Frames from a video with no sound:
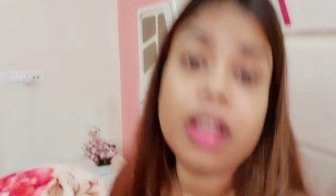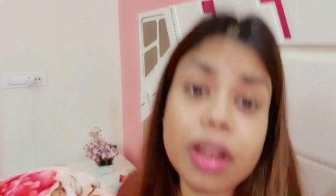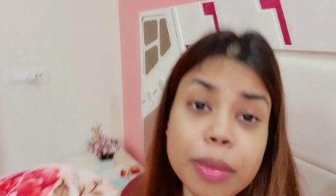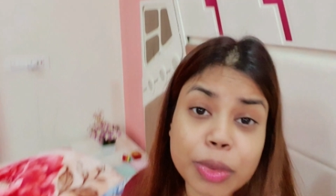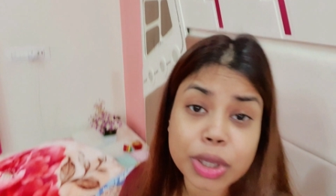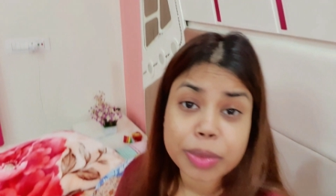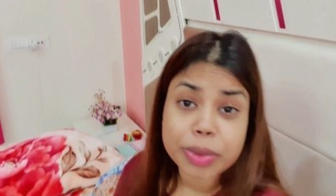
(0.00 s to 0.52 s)

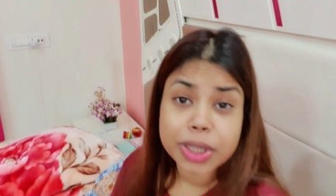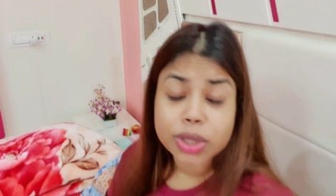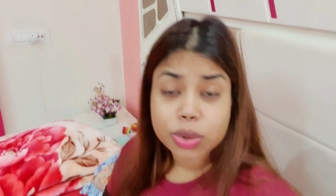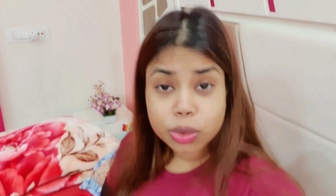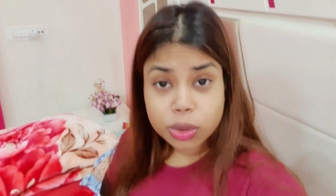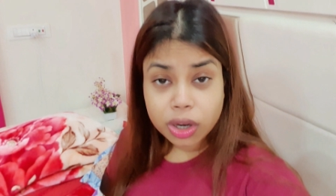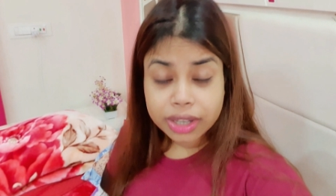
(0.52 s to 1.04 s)
মোটামুটি
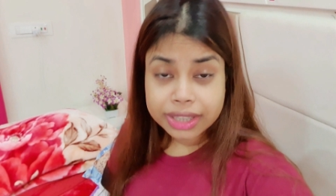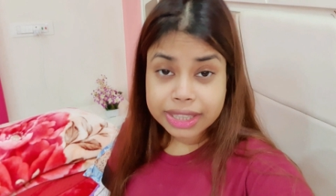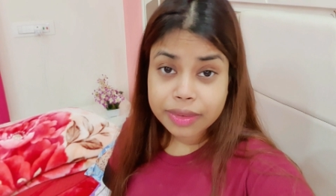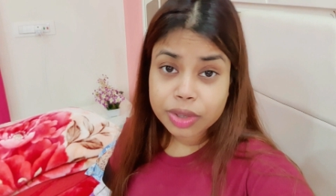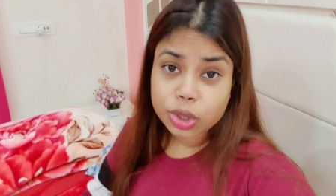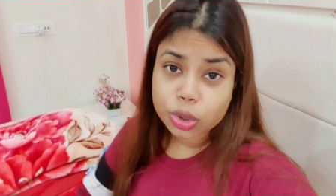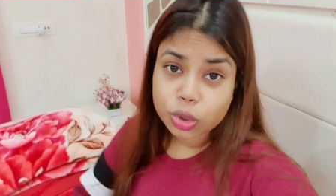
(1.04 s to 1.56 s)
দু ঘন্টা
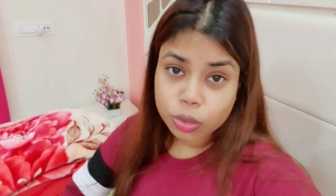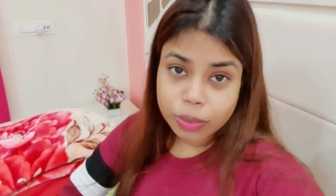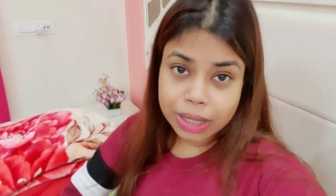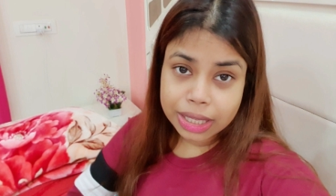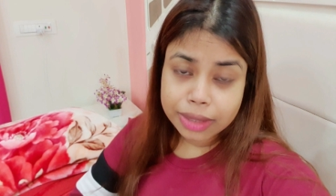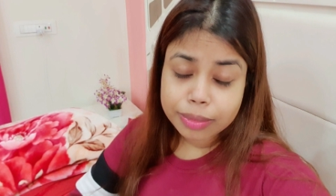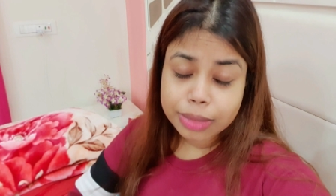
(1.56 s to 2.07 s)
মতো
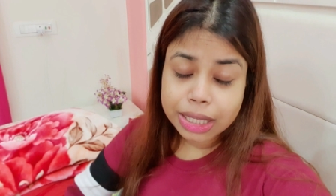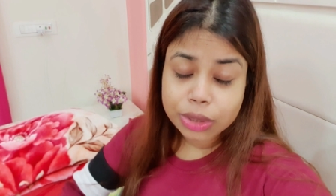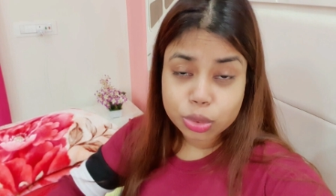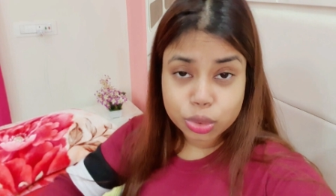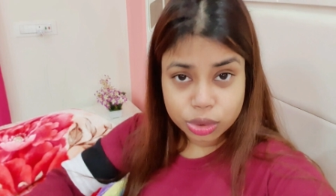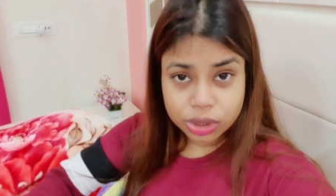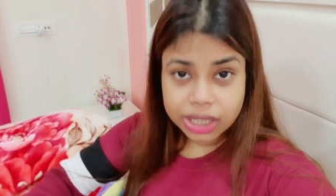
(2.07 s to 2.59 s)
ঘুমালাম অ্যান্ড
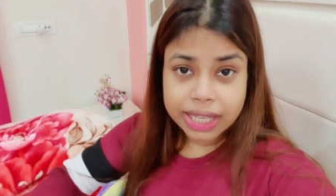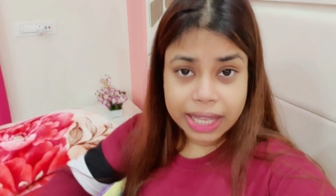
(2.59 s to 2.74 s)
ওষুধটা